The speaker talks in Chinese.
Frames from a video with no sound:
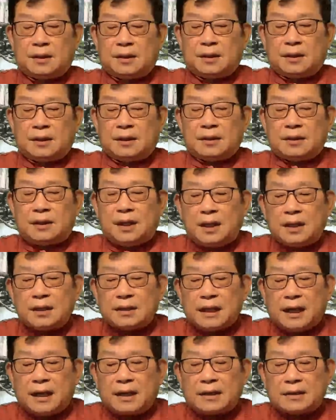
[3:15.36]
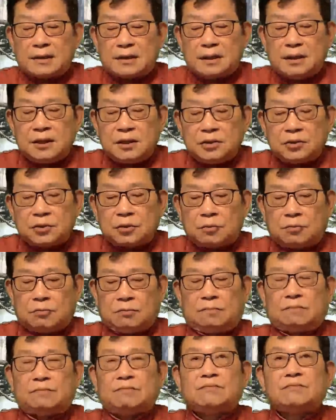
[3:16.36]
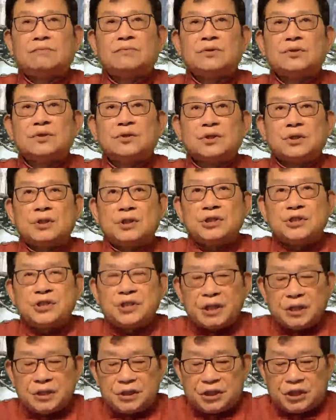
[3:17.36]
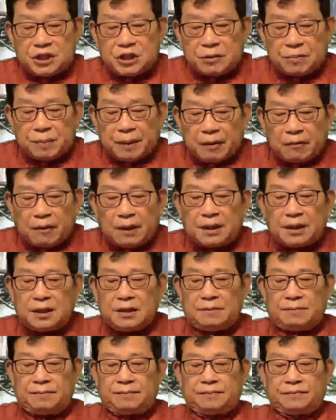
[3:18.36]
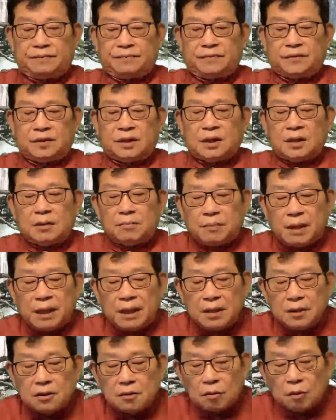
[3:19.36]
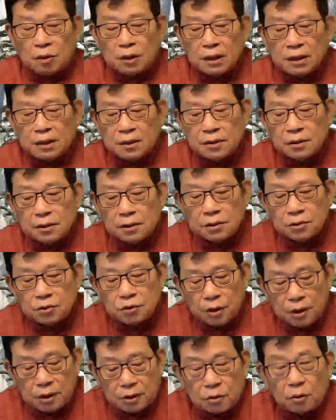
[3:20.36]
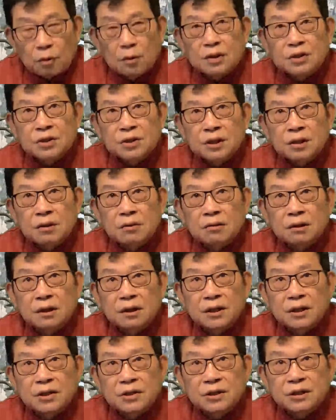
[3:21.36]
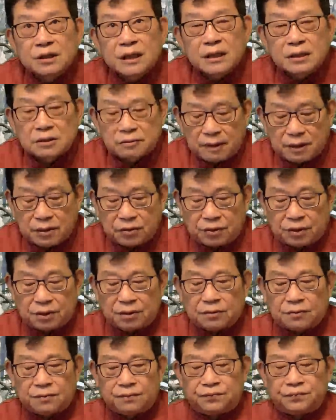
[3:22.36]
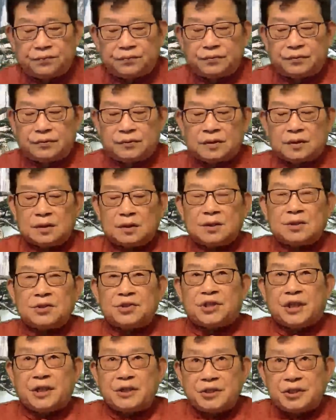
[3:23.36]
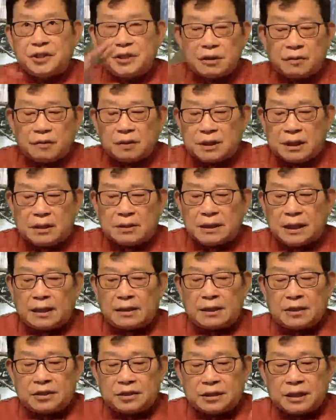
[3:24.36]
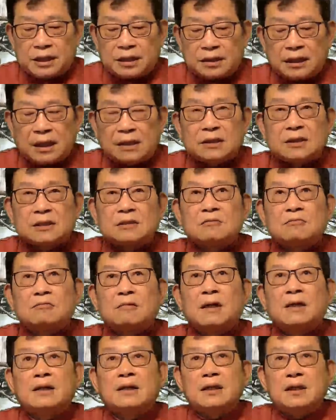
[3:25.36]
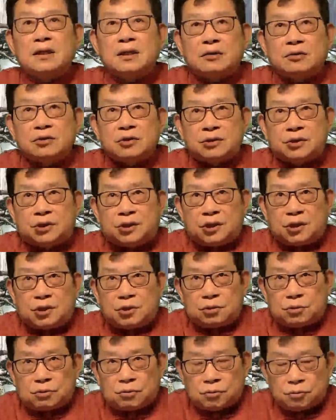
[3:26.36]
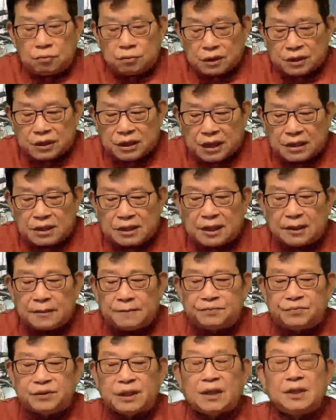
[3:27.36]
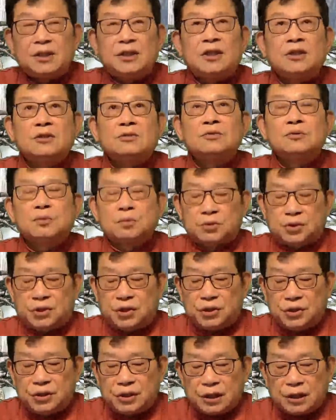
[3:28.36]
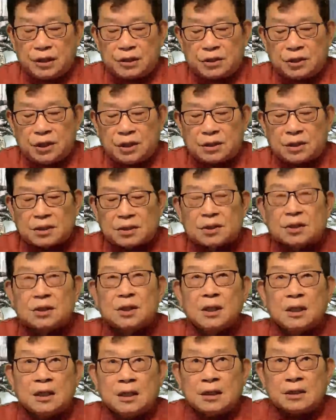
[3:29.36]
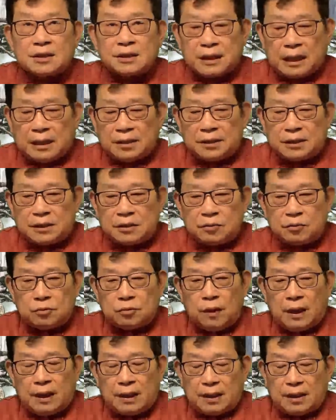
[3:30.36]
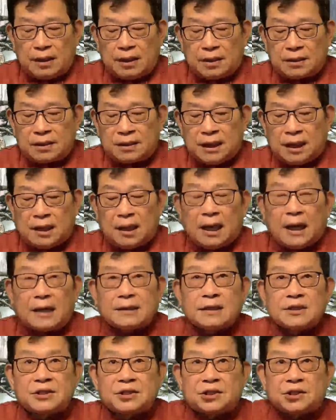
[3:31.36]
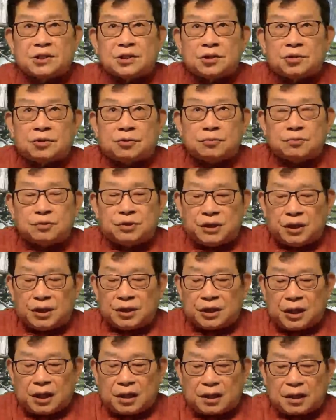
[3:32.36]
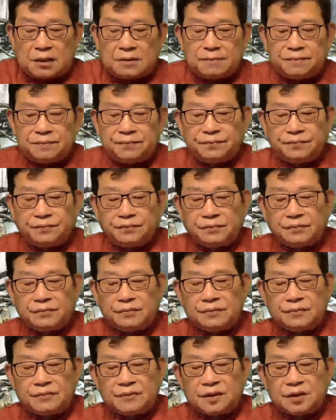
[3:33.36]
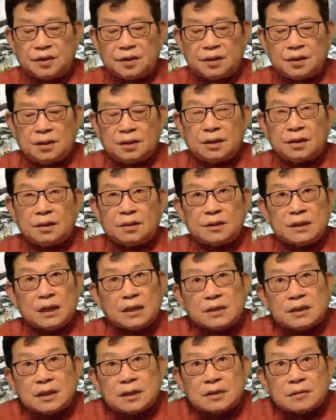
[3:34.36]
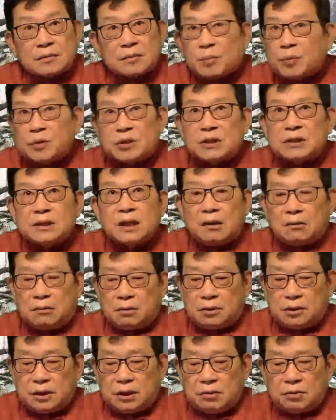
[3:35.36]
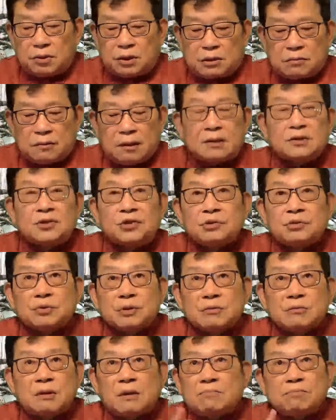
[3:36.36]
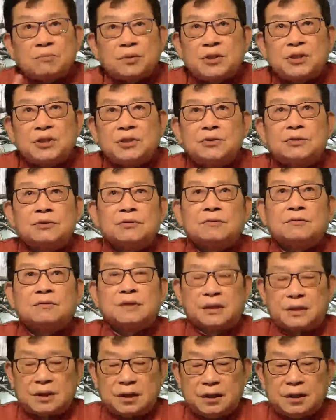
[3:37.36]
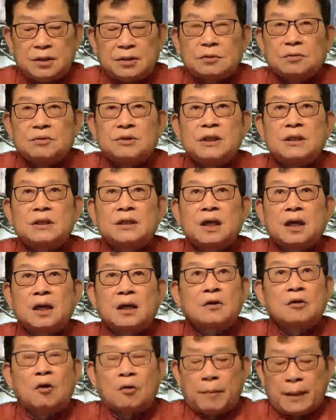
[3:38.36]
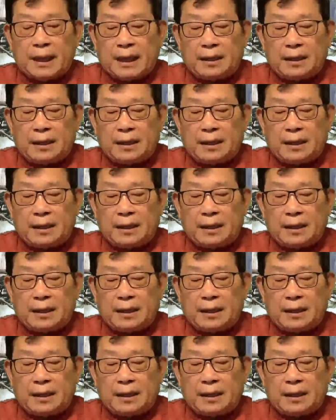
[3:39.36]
第二大呢是印度，一千七百万例。美国呢，最多的时候呢，也是三十万左右。前期经过震荡，也是在三十万例以后就急速的下降。但印度新增的确诊是三十万以上，还在指数性的上升，上升了什么不知道，是六十万、九十万不清楚。反正印度现在很可怕。